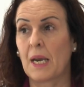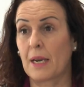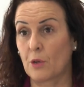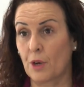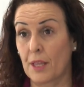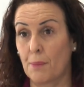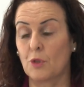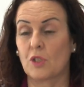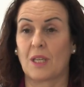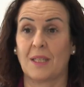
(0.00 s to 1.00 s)

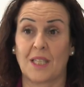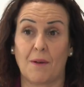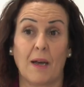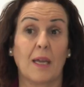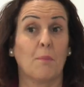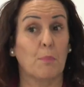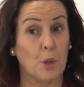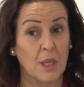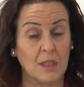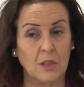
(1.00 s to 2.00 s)
Recordamos que estaba en
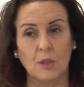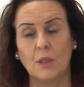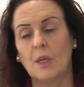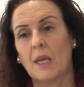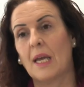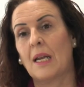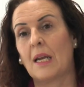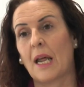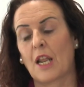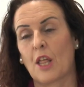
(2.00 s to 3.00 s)
proyecto,
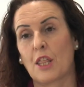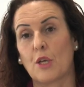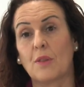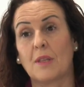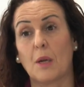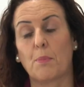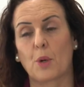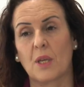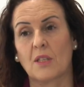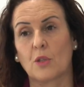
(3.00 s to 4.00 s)
en la redacción del
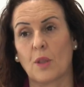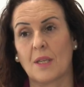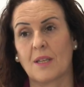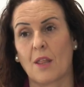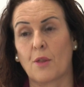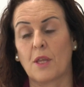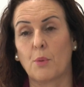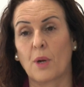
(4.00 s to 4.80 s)
proyecto de estas dos